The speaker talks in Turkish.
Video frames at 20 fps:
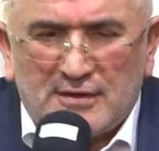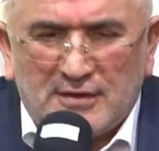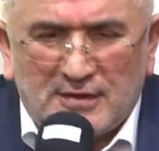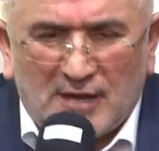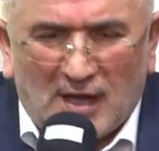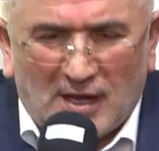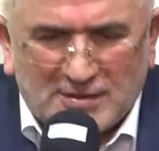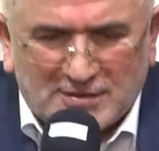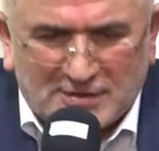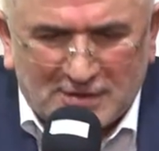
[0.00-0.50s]

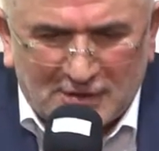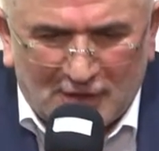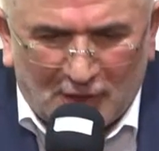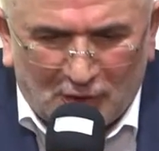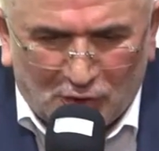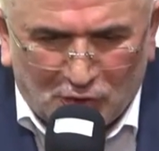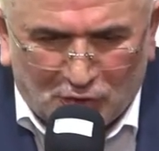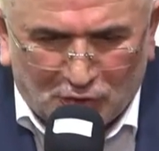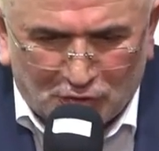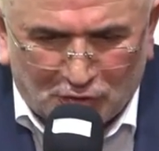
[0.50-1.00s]
Yasinler
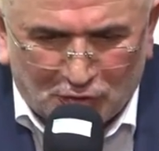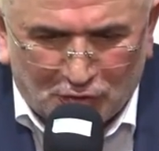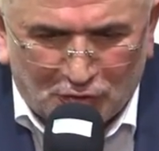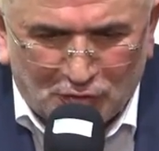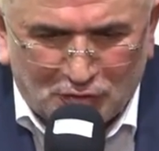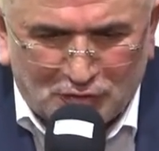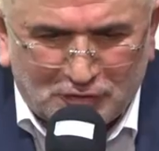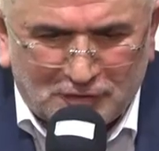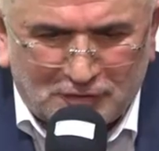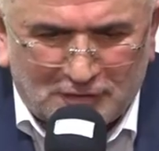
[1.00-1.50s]

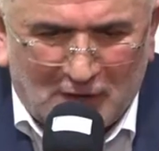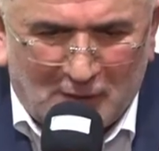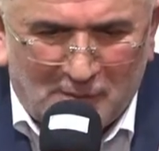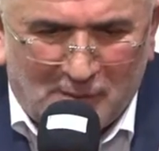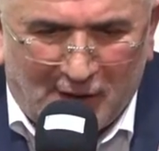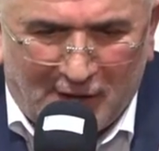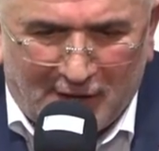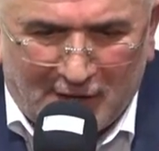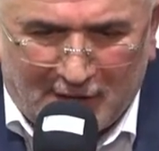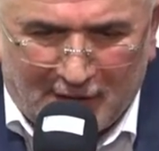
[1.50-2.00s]
okudunuz,
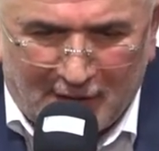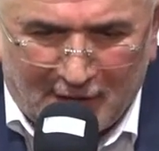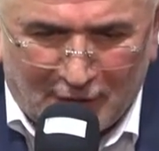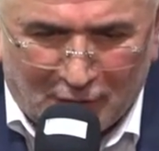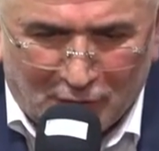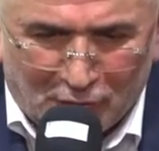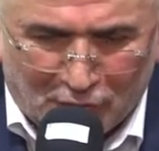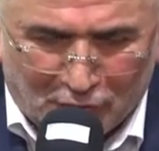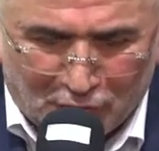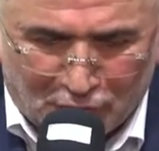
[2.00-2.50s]

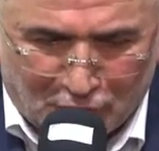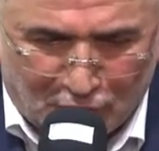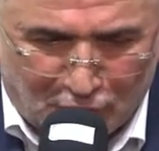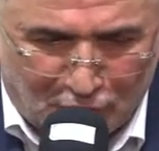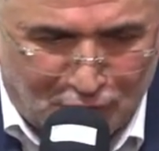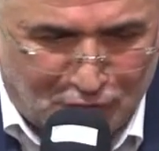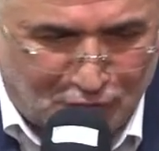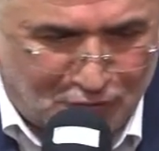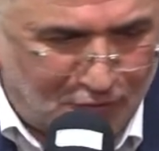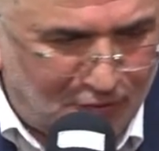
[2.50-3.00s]
tebarekeler
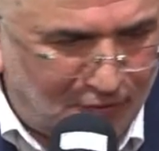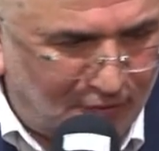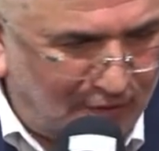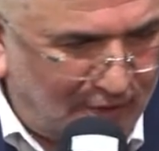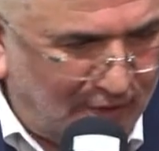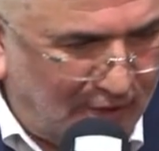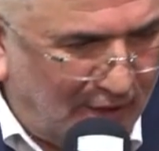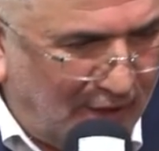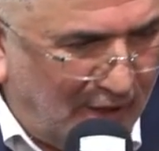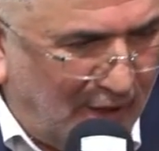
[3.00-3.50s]
okudunuz,
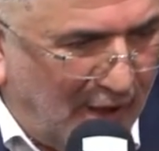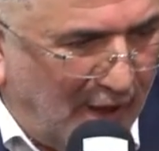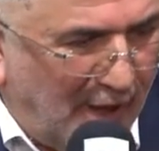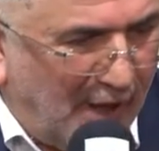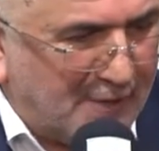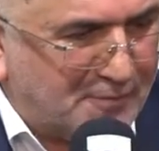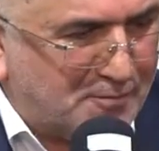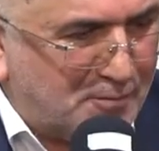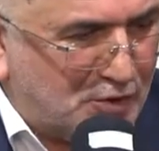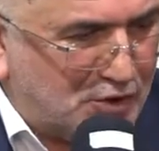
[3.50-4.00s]

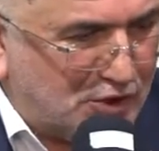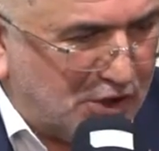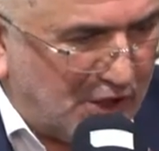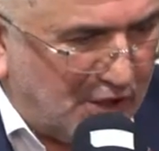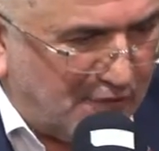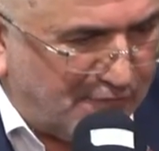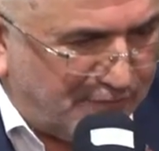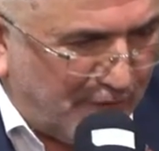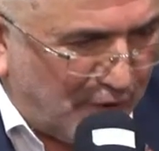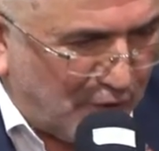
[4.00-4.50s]
hatmi
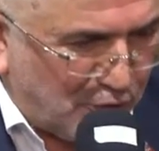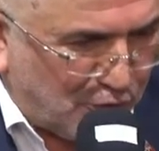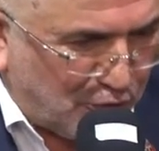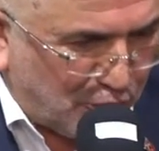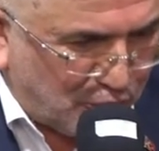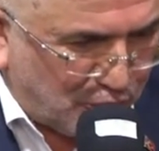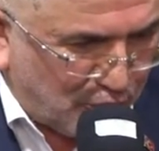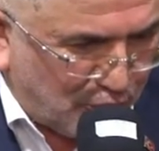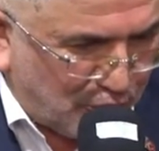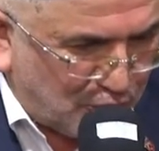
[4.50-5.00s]
şerifler
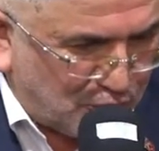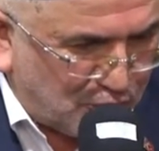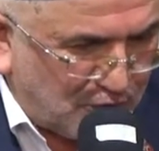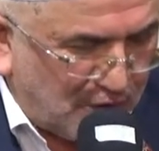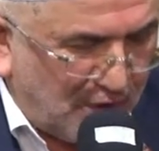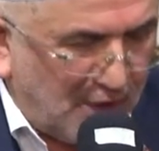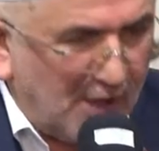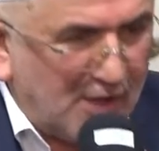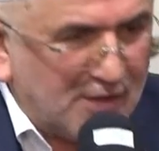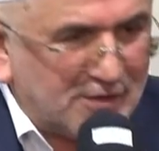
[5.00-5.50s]
okudunuz.
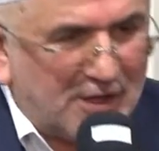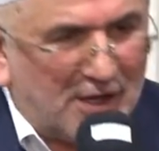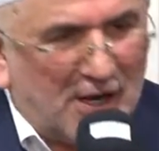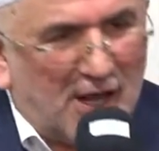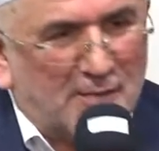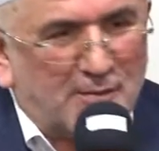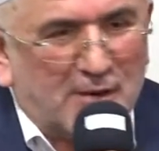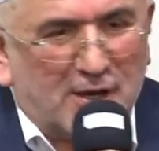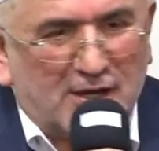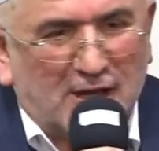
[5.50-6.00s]

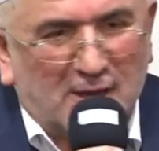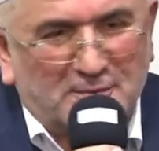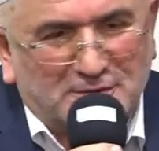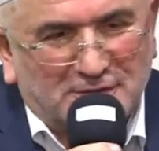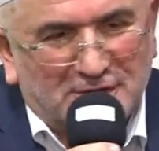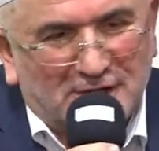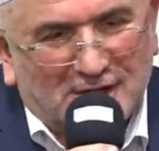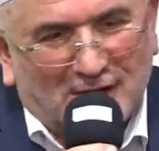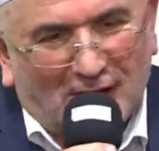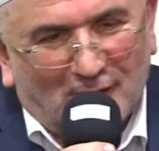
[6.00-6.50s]
Cenab-ı Hak
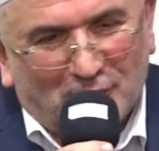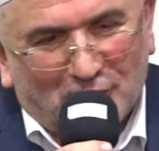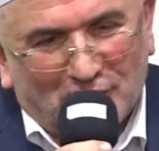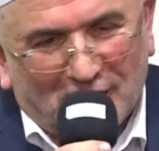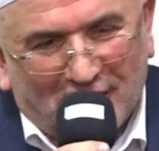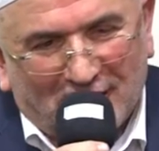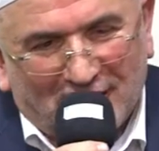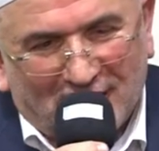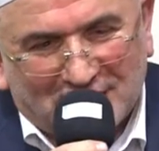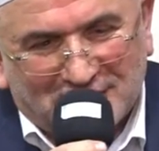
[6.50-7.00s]
hepsini kabul
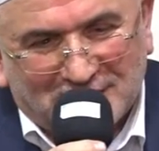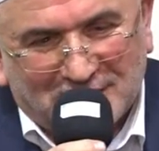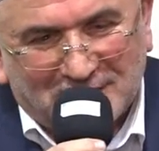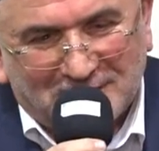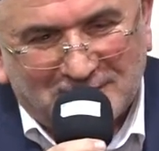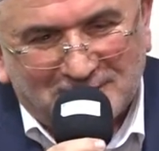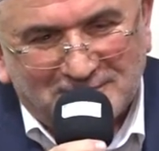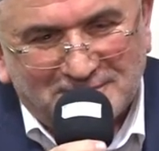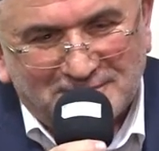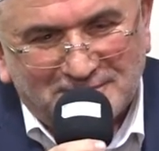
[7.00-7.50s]
eylesin.
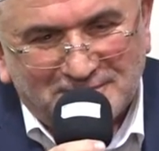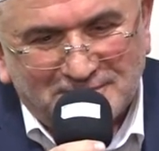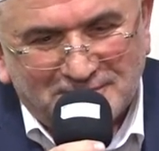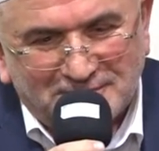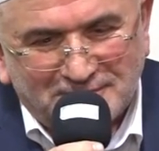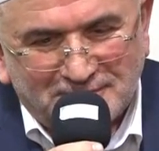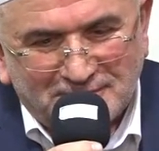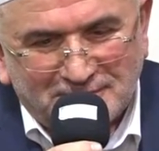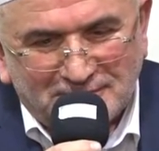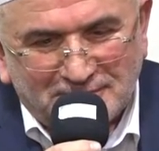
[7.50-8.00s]

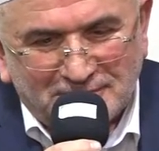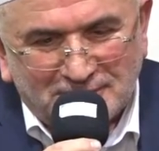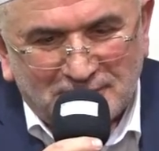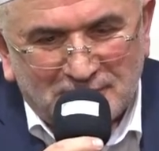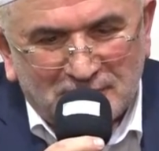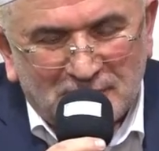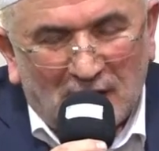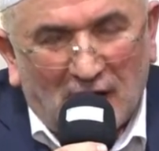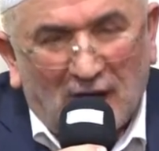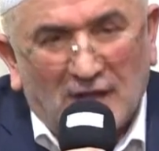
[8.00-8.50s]

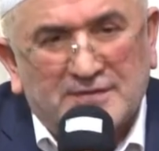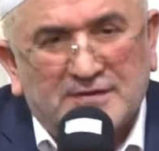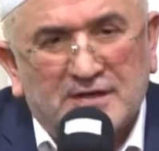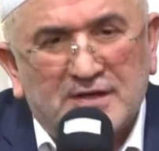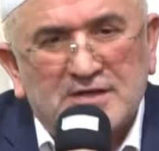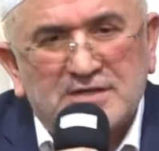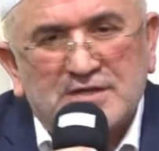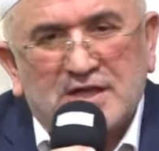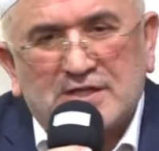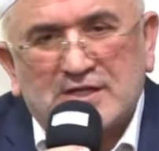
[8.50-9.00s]

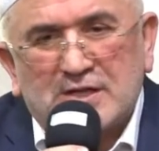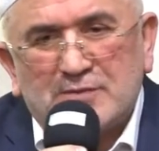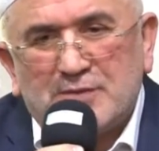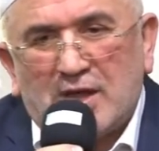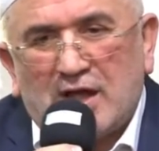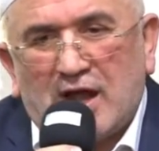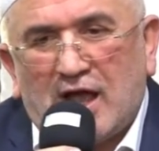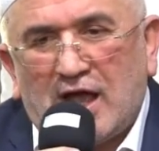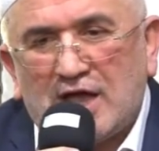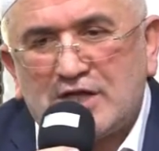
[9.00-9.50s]
Attığınız
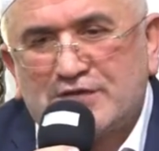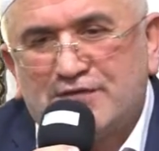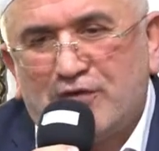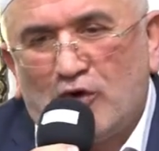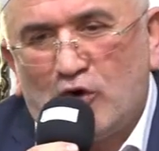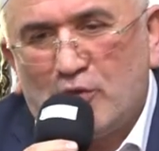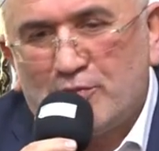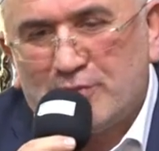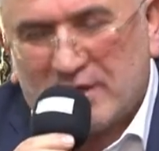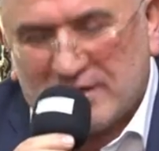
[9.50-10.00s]
adımlar haç ve
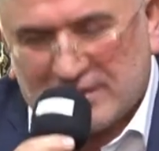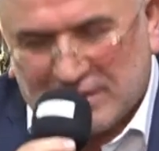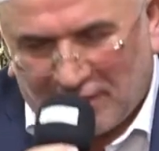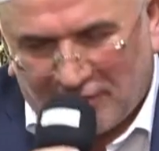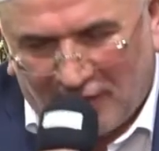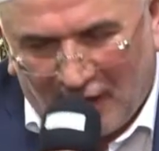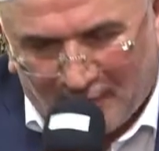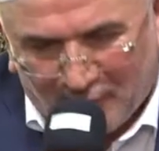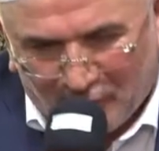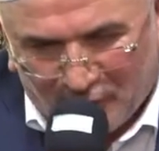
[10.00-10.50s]
umre
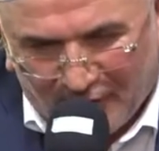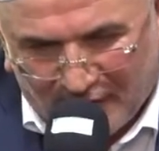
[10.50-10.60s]
sevabı